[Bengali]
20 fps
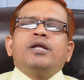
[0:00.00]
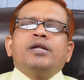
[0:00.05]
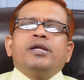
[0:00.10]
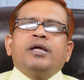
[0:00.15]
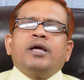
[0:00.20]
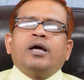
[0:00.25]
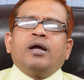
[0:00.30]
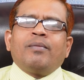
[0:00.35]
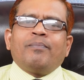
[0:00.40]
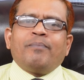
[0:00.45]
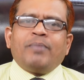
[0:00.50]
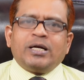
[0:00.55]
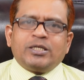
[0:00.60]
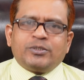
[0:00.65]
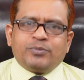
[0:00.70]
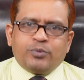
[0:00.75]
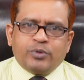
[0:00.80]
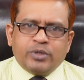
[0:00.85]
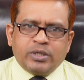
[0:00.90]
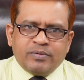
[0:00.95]
ইন্ডিয়ার
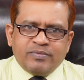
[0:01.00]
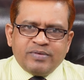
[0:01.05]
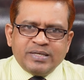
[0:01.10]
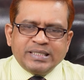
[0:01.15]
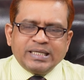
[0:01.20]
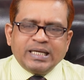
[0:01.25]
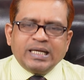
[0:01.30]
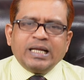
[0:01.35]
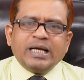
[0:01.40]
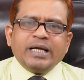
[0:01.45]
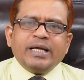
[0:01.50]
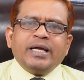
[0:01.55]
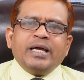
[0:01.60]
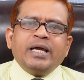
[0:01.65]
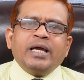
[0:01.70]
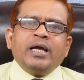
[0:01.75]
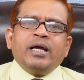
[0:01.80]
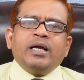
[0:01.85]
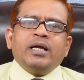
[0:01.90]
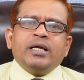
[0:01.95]
পাসপোর্টে ভিসা
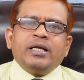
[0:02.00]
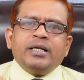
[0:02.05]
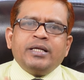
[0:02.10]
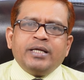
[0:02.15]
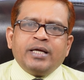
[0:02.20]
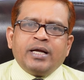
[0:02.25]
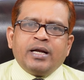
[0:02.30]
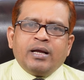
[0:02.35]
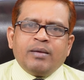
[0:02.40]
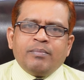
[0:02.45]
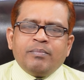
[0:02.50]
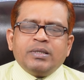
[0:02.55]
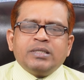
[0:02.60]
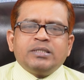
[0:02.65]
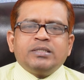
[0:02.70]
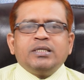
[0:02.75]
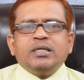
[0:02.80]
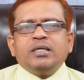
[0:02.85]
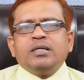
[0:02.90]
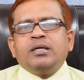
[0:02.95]
লাগিয়ে ইন্ডিয়ার
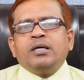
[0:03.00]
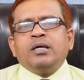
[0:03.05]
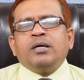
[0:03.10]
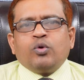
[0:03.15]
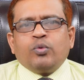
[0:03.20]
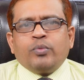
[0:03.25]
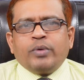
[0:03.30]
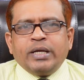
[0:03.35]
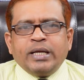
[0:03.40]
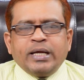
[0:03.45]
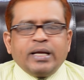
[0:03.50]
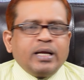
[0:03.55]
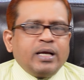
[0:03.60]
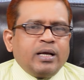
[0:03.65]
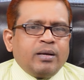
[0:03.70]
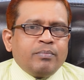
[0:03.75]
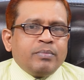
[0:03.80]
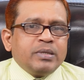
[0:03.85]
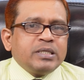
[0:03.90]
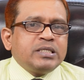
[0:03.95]
অ্যাম্বাসির রোমানিয়ার
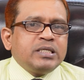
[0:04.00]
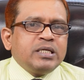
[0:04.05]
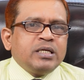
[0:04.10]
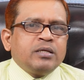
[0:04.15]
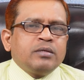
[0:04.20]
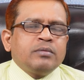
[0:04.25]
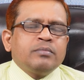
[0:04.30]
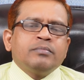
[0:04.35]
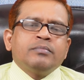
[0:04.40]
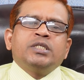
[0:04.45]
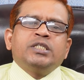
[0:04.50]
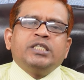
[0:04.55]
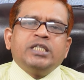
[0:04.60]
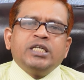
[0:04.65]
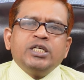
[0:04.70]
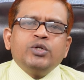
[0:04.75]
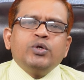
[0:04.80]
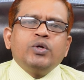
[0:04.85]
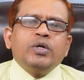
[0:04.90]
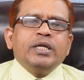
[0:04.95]
অ্যাম্বাসির
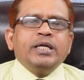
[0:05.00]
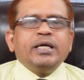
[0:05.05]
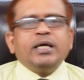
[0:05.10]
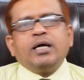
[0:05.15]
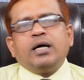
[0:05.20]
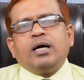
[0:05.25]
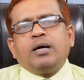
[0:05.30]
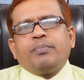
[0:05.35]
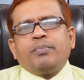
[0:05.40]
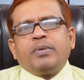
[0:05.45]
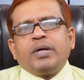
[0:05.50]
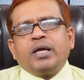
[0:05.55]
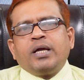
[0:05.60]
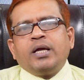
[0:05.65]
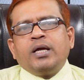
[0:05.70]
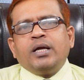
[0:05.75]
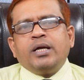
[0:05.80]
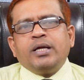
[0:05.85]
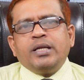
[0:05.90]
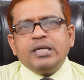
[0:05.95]
শিডিউল নিয়ে
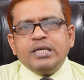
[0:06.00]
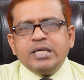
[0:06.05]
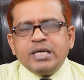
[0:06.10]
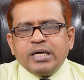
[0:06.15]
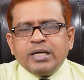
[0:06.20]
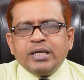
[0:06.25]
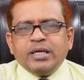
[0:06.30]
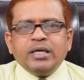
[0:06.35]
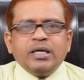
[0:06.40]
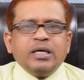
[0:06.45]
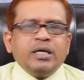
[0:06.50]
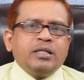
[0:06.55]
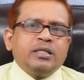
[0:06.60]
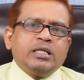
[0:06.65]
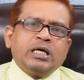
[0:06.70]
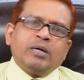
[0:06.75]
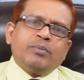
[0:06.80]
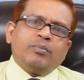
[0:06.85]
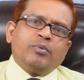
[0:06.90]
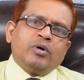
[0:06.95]
আপনাকে ইন্ডিয়া গিয়ে
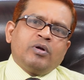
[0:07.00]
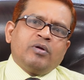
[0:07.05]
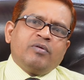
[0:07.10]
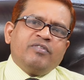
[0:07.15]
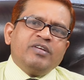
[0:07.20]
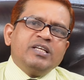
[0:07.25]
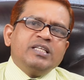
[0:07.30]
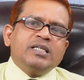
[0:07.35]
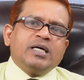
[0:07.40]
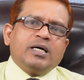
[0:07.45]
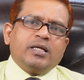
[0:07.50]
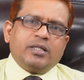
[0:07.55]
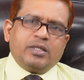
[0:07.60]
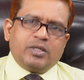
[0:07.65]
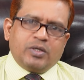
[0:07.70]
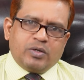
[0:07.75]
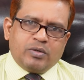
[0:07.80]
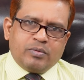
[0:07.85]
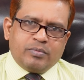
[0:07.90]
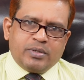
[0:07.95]
তারপর ভিসা
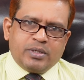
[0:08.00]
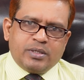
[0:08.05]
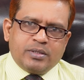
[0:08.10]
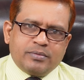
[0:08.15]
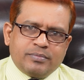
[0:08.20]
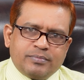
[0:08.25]
আনতে হবে